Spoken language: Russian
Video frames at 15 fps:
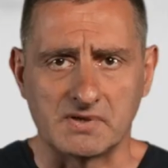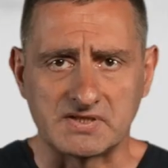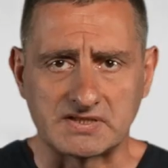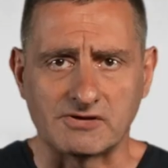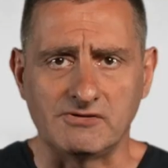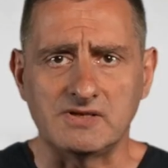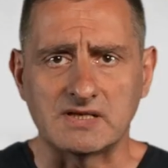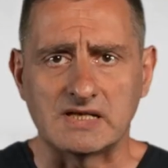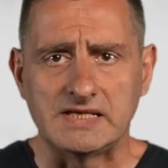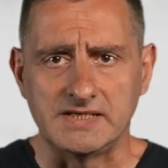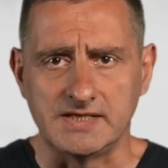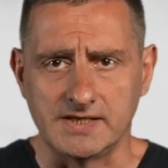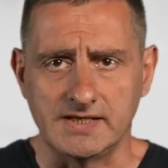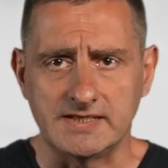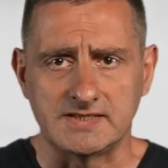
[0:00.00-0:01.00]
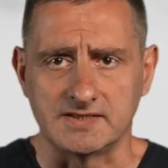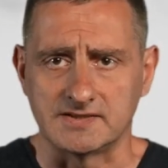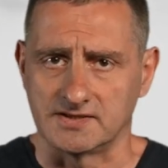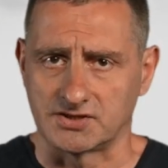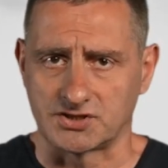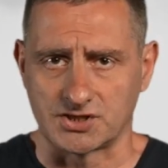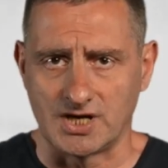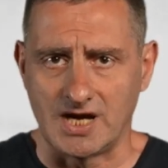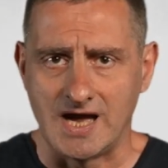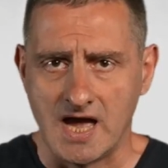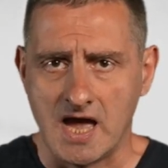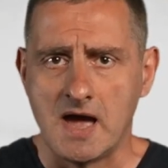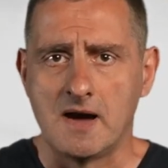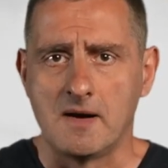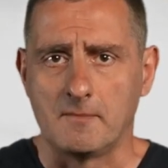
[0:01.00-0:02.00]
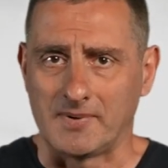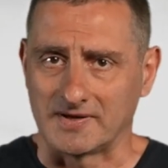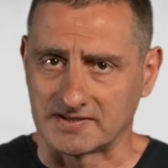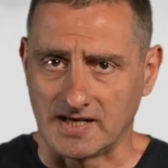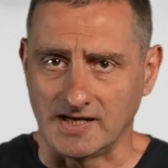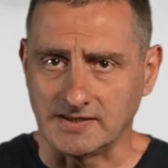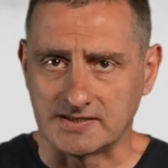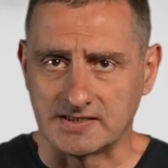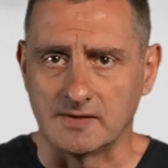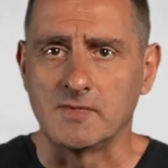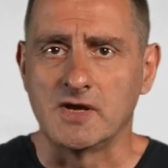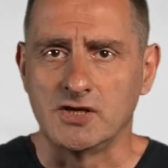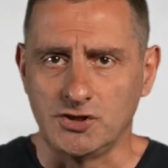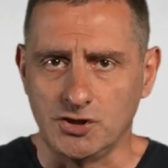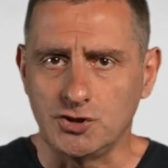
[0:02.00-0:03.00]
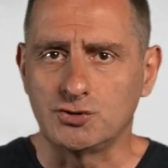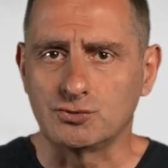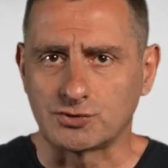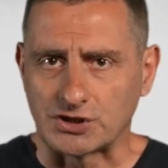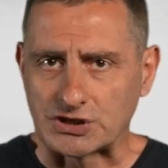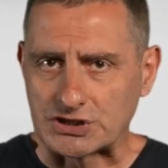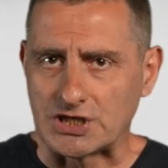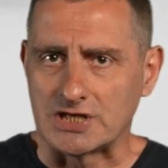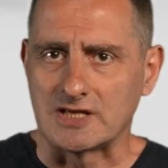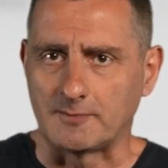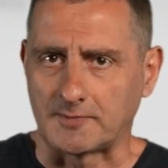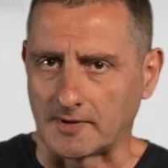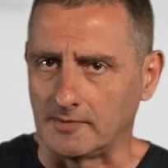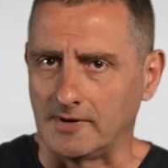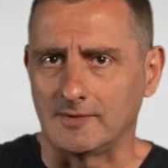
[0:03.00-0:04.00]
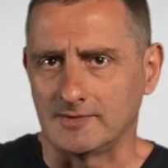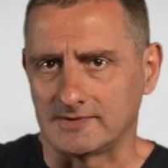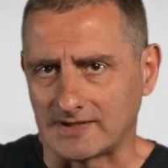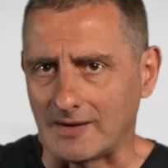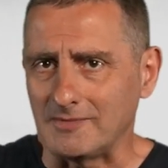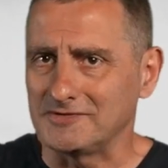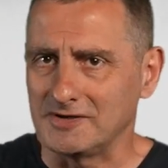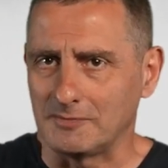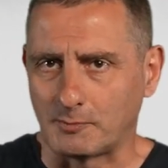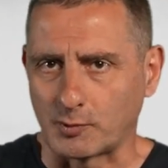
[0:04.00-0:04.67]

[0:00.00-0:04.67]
Представители ЕС и США по санкциям ищут решение проблемы там, где